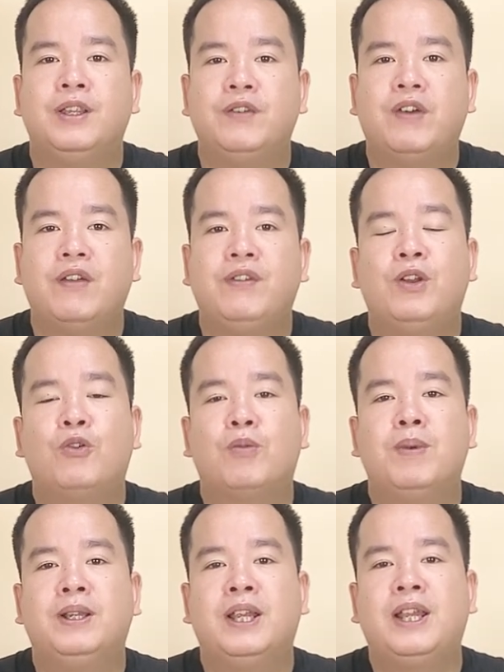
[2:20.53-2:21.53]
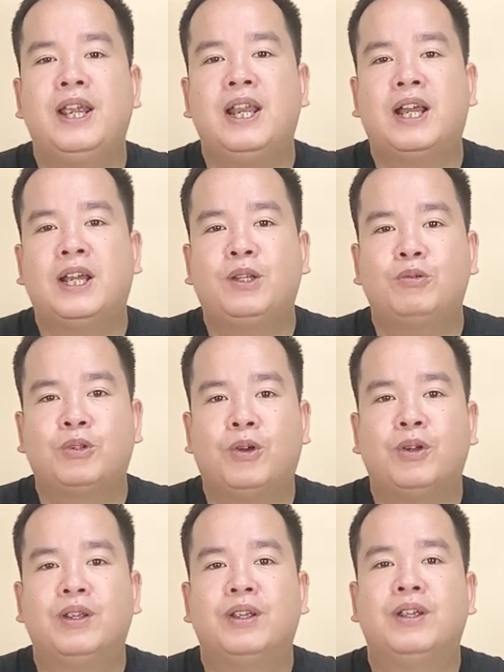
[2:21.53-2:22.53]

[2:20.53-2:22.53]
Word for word: Như vậy video của mình đến đây là kết thúc rồi.